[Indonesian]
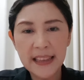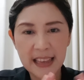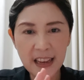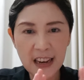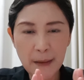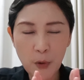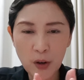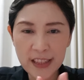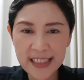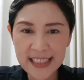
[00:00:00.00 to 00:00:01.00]
ya dalam
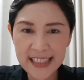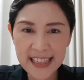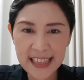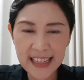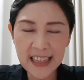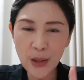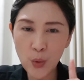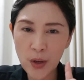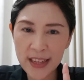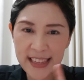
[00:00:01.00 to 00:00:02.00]
kondisi dingin
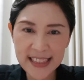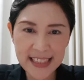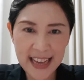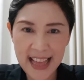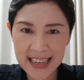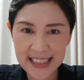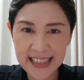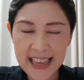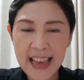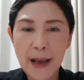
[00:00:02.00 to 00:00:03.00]
itu kering
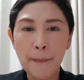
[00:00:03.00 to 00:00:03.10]
sekali.